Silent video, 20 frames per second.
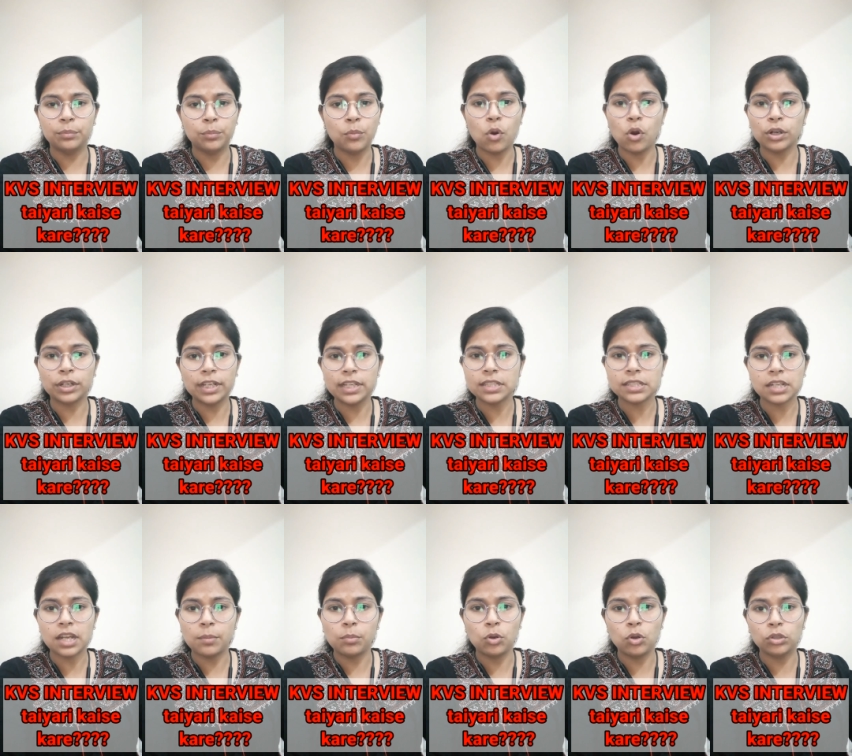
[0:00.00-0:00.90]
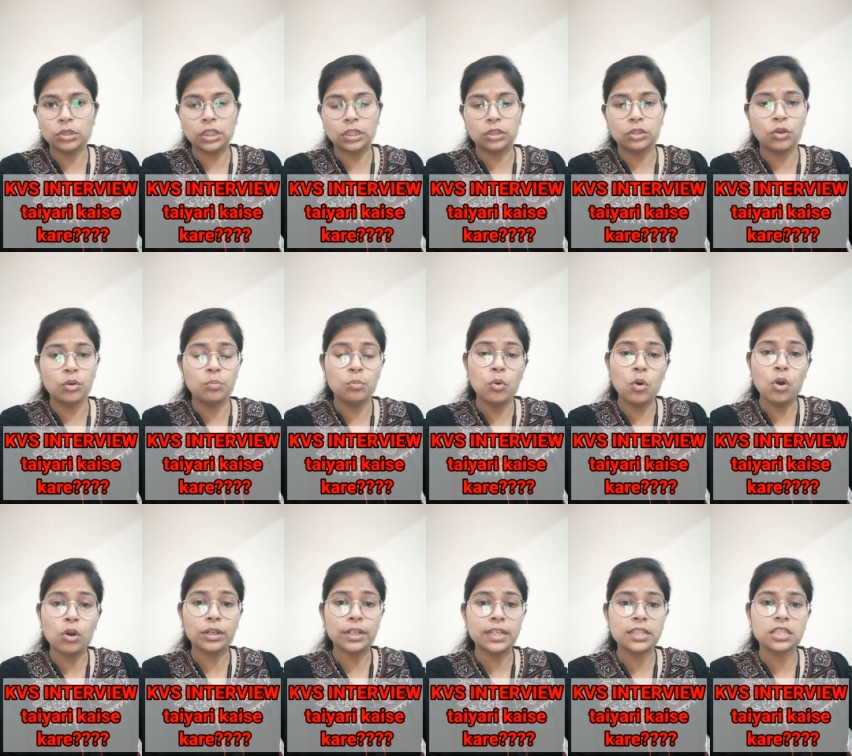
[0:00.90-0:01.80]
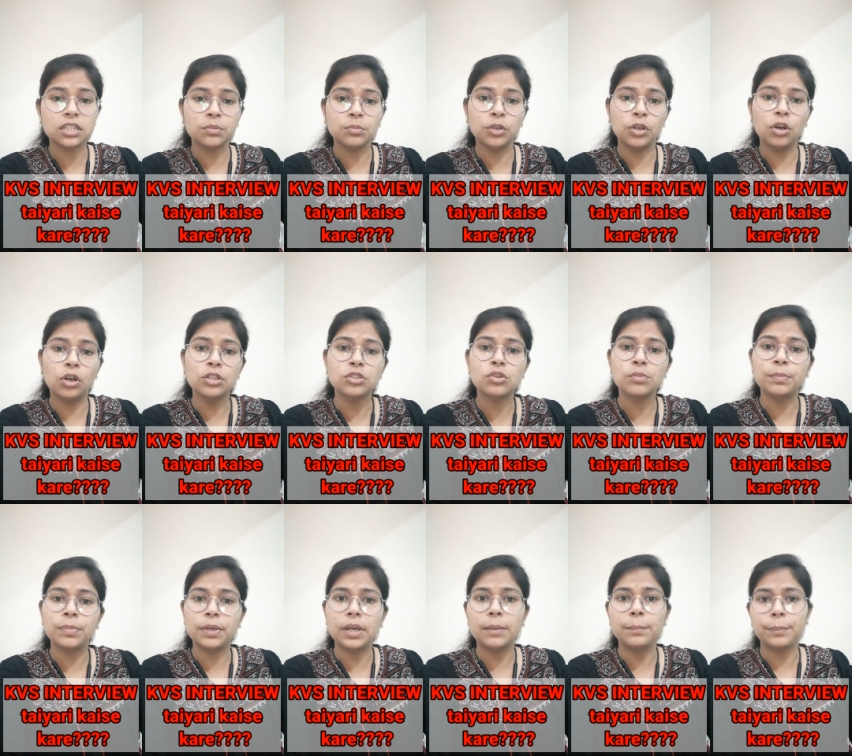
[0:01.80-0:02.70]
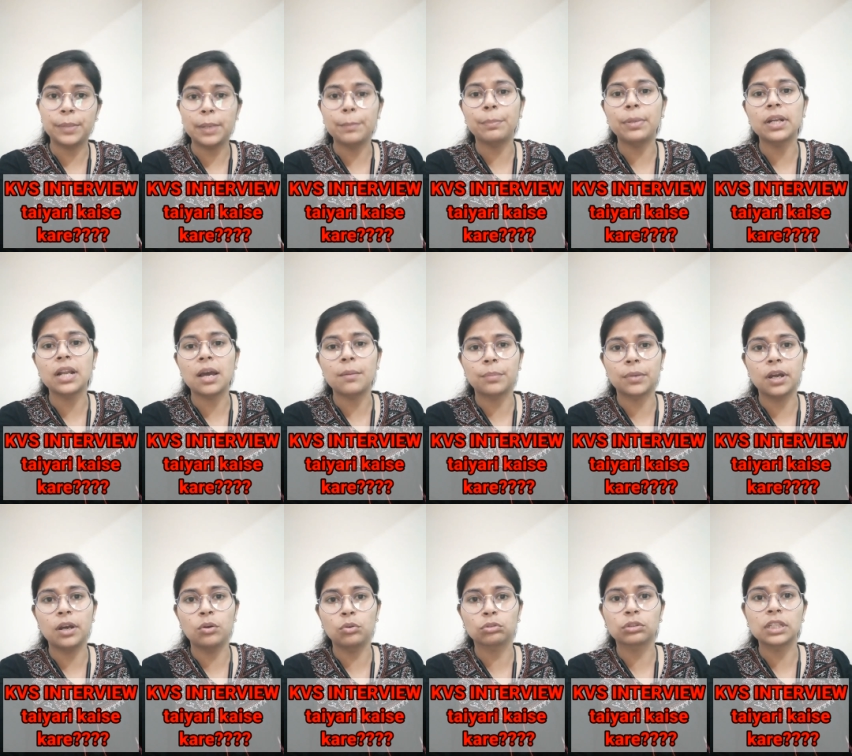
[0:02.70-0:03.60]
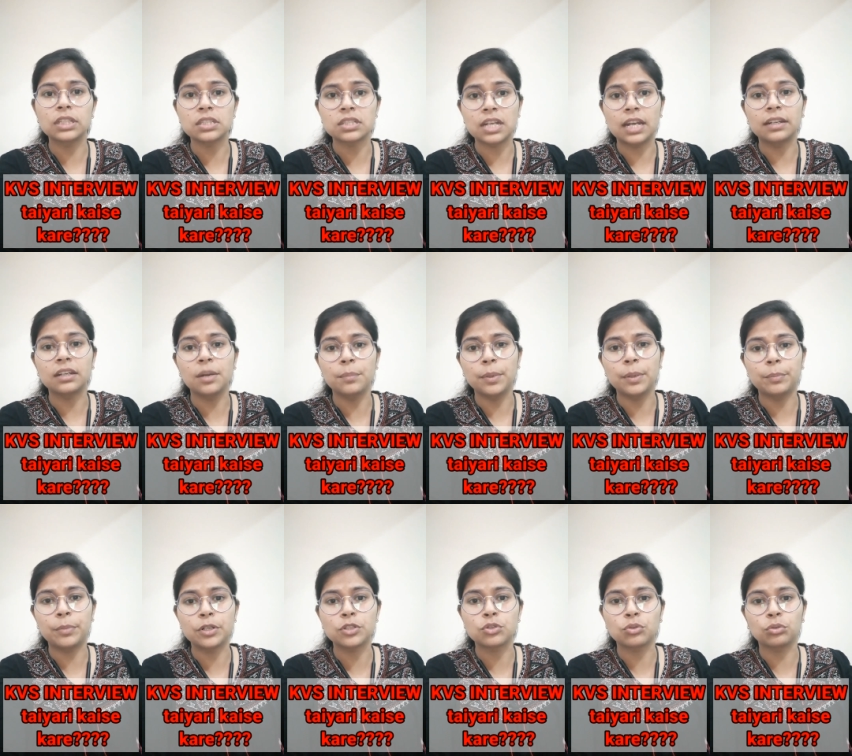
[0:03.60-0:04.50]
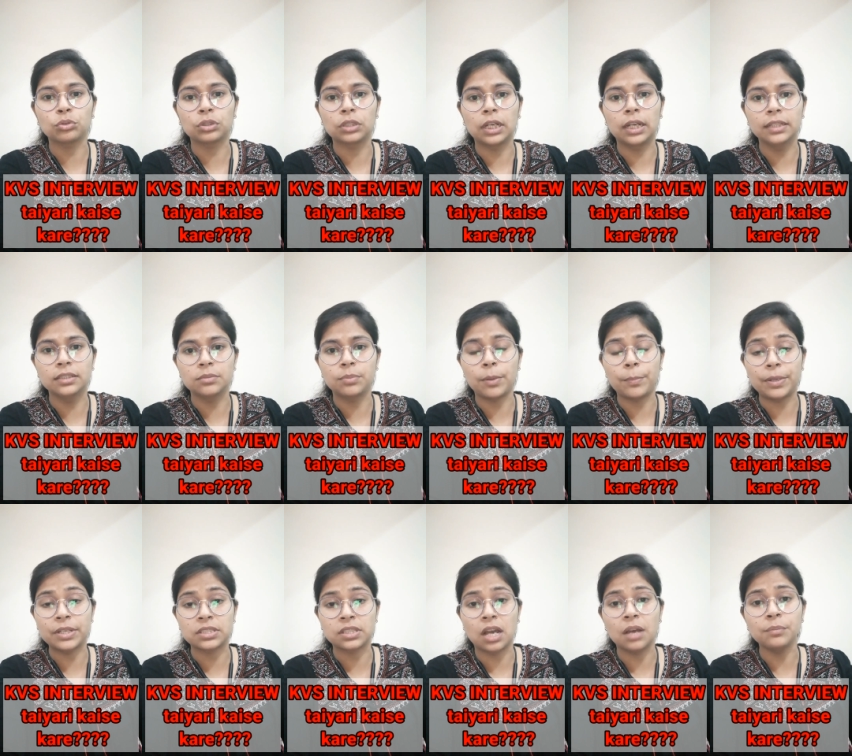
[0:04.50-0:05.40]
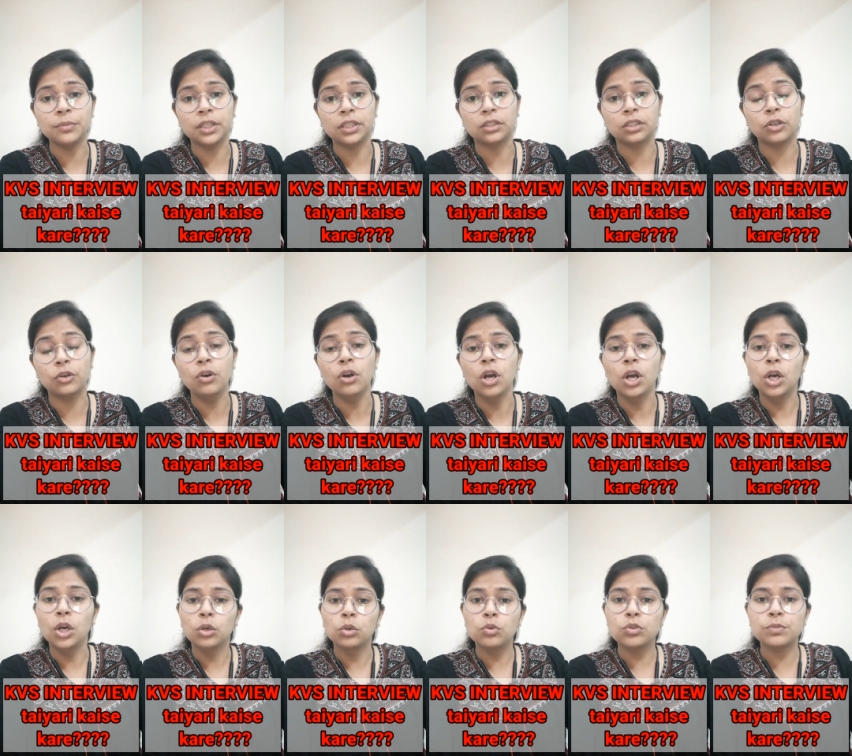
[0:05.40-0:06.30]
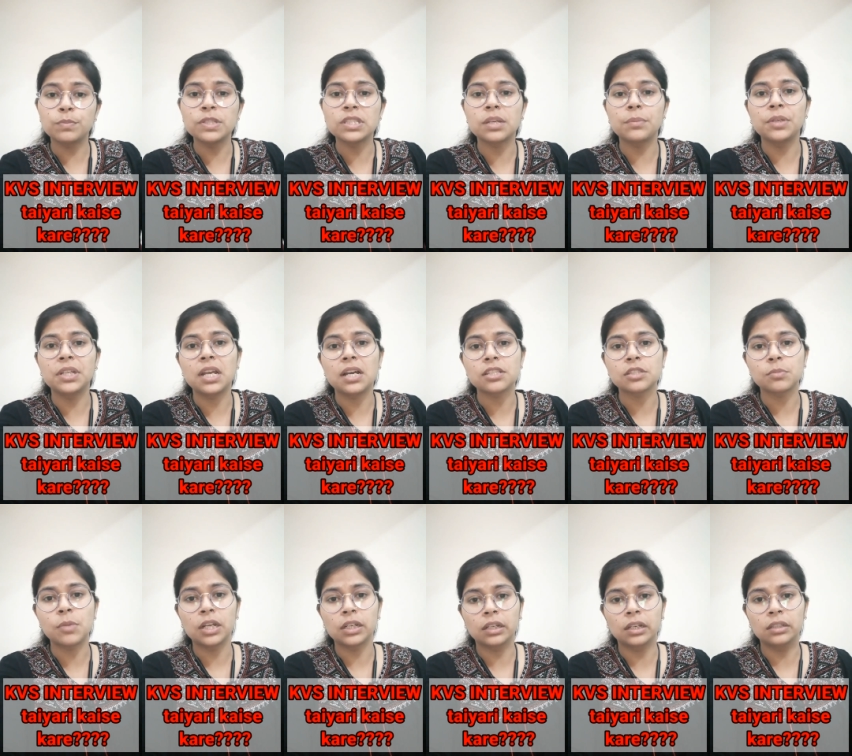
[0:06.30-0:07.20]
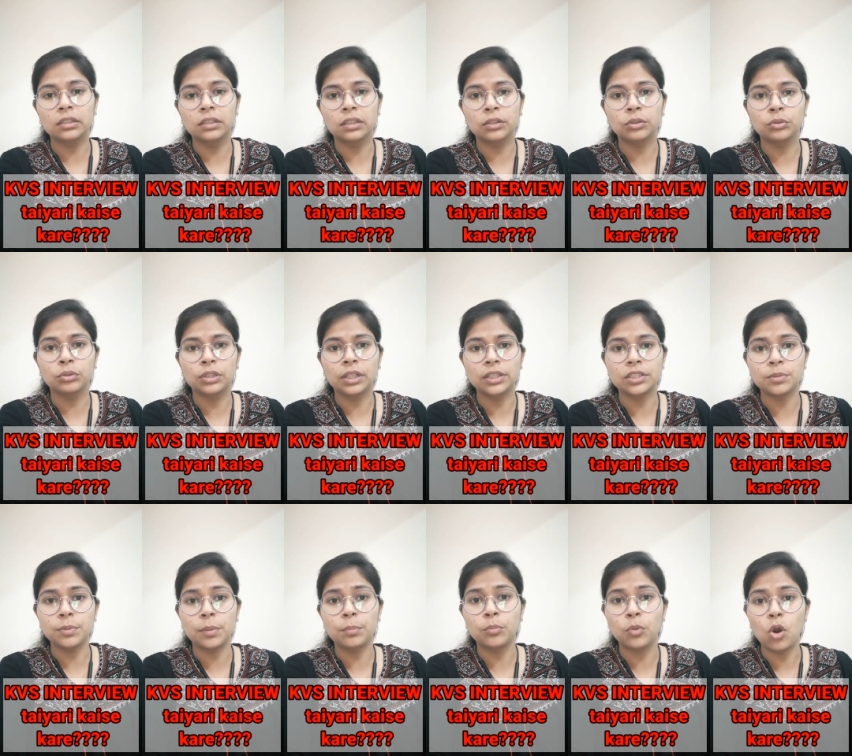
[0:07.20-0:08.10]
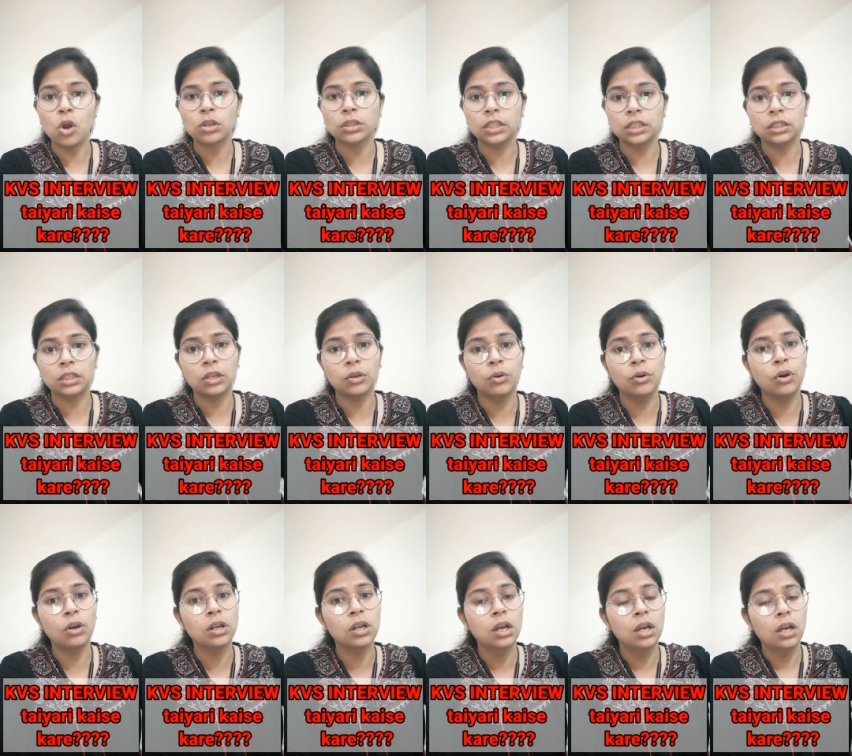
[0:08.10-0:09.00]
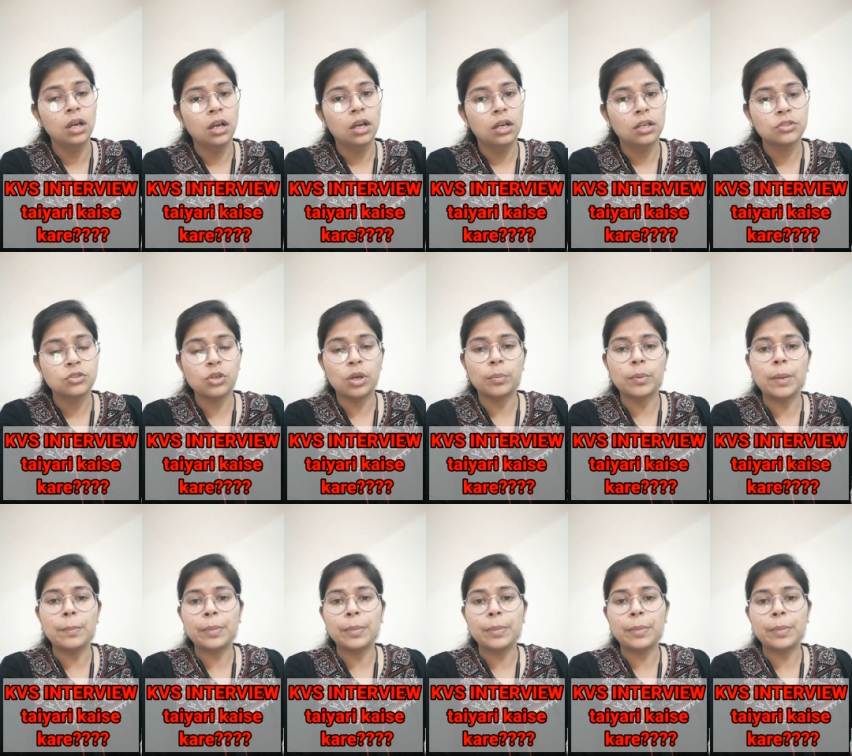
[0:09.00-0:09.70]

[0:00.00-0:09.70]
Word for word: मॉक टेस्ट आप लोग देते हो मॉक टेस्ट में और जो पेपर आपका होता है स्टैंडर्ड पेपर जो होता है जब आप एग्ज़ाम देते हो उसमें ज़मीन आसमान का अंतर होता है जब आप मॉक देते हो और जो आपका